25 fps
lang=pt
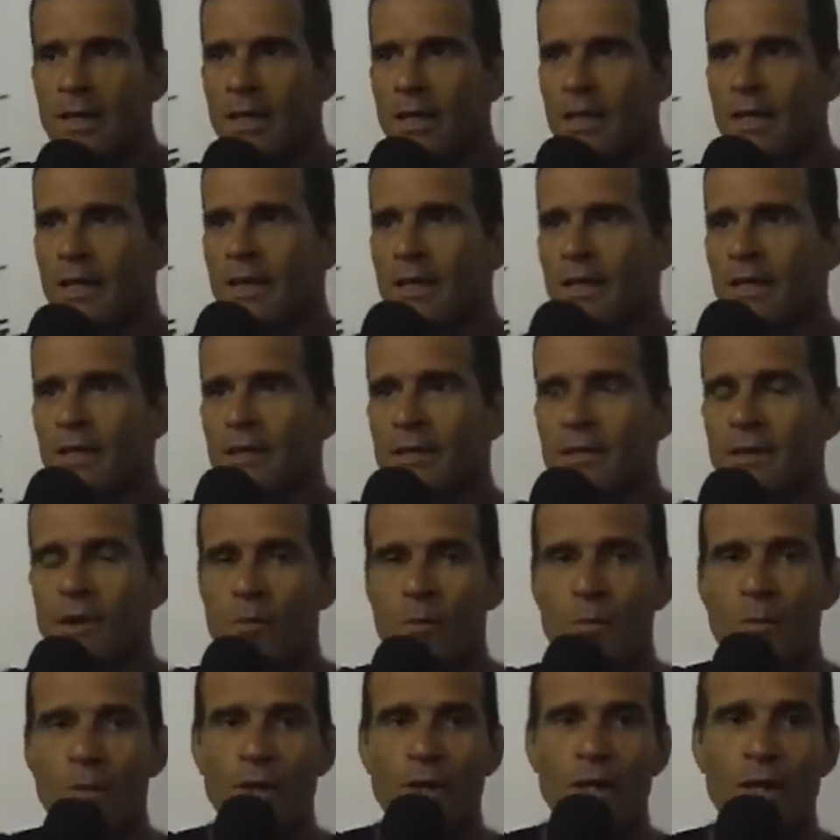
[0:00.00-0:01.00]
E, então,
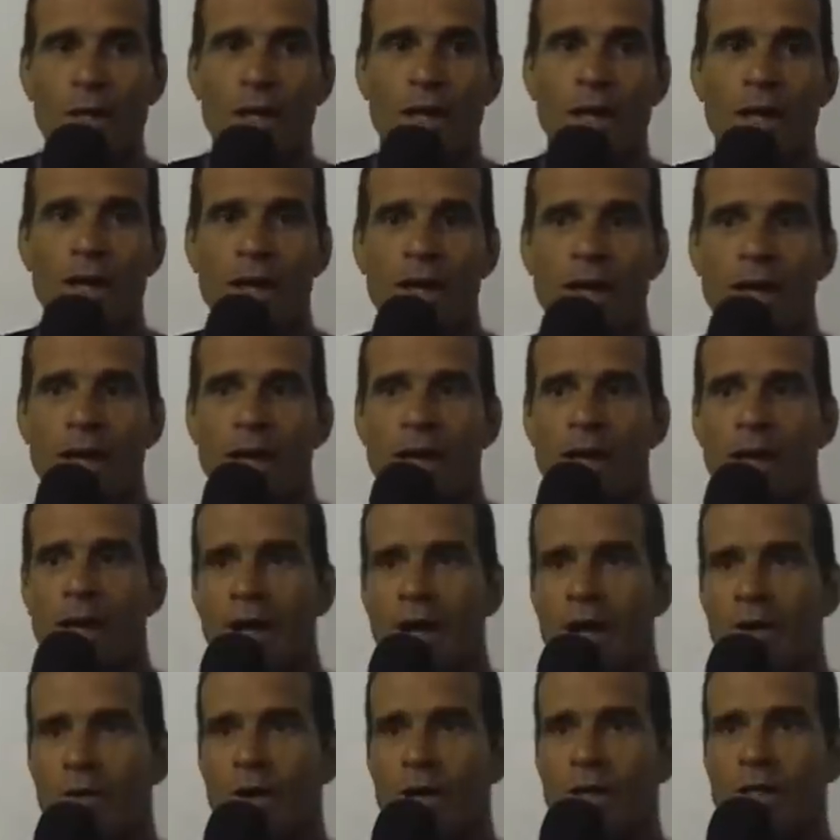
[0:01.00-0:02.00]
porque, é, é,
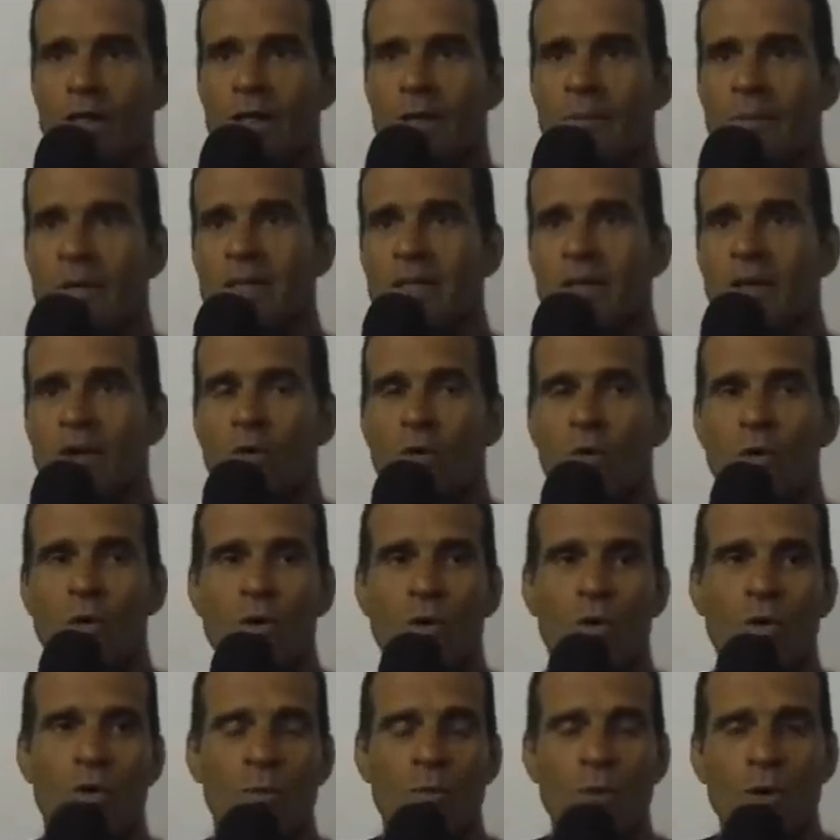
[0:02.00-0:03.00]
agora também tem
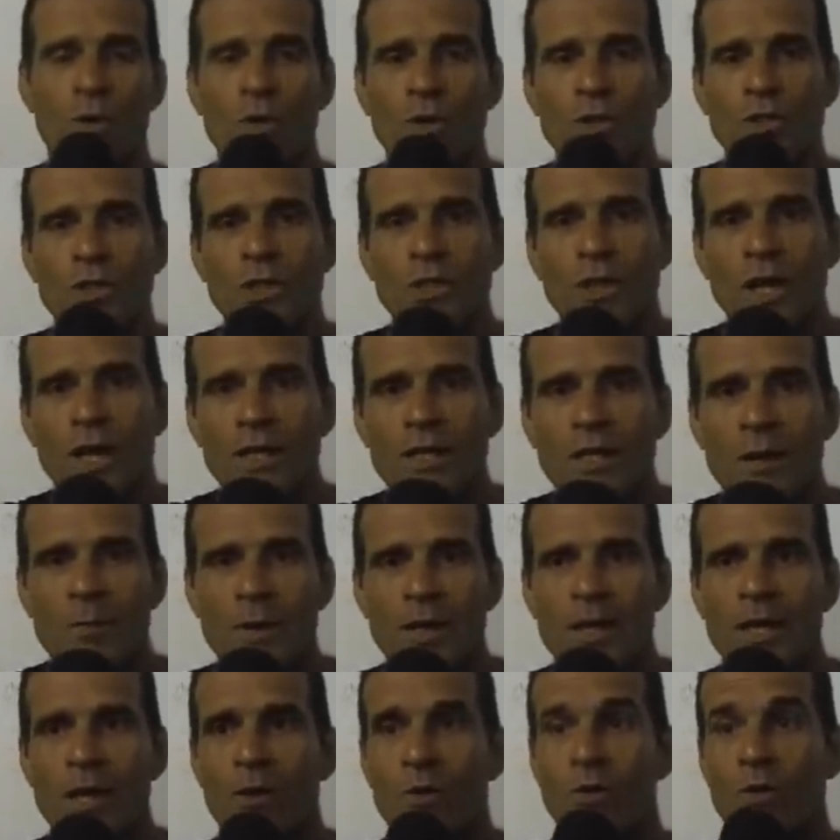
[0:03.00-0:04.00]
o, o Bicudinho aí
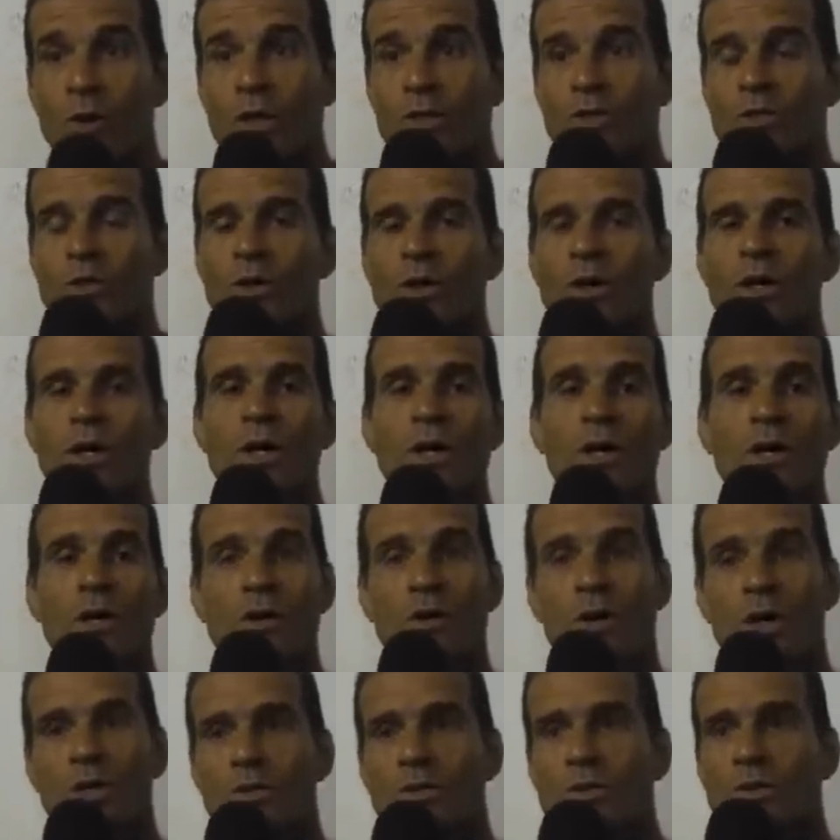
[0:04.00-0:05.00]
também, que é o nosso
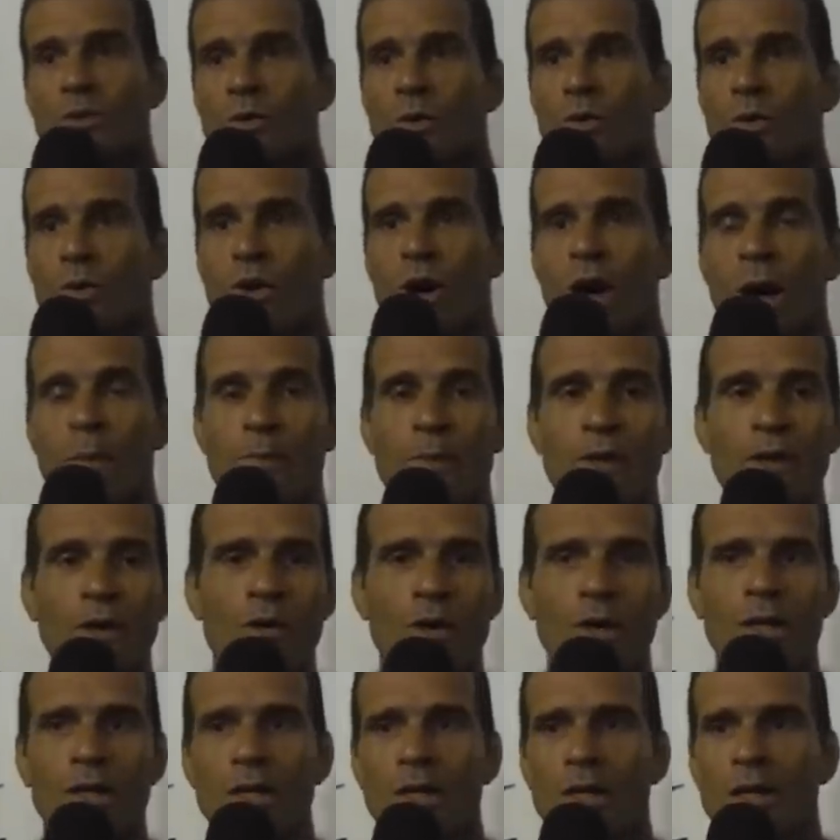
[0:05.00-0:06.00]
nosso
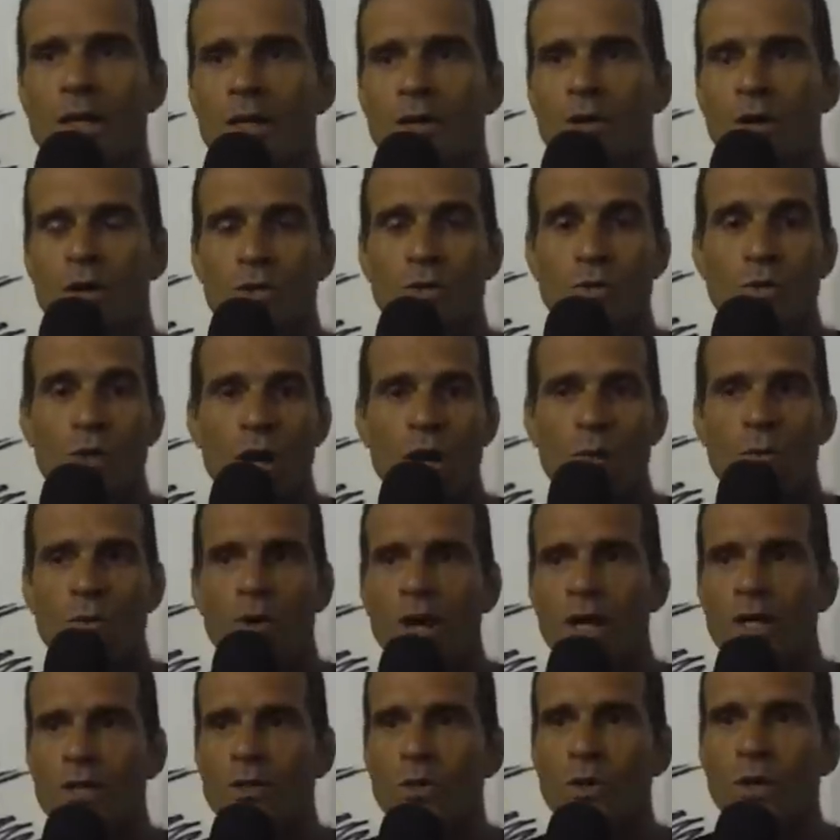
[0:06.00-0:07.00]
amigo aqui, nosso
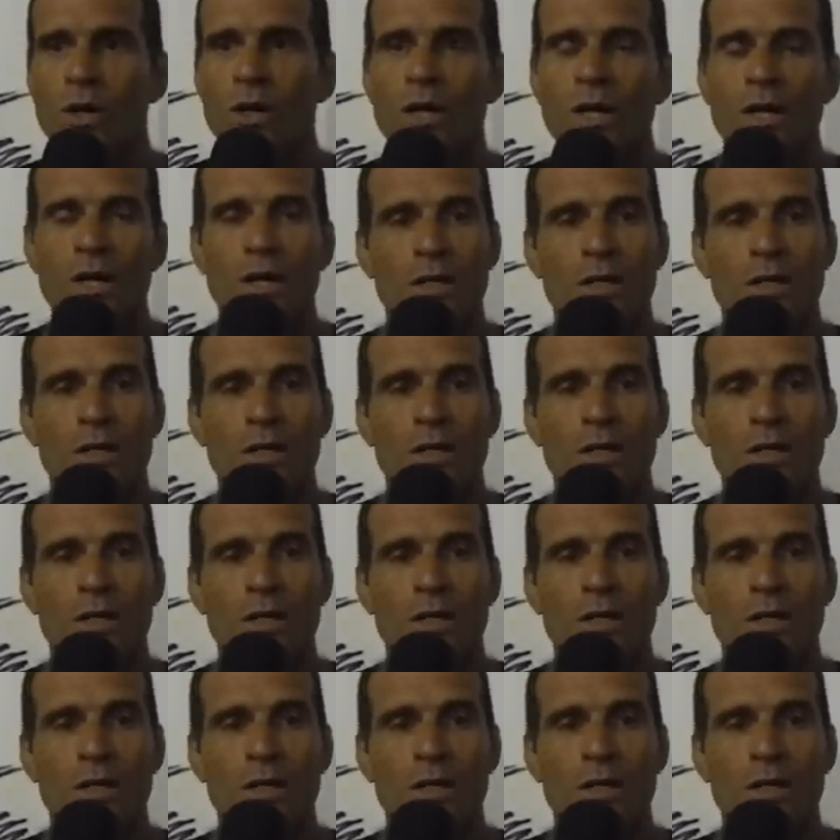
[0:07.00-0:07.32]
colaborador,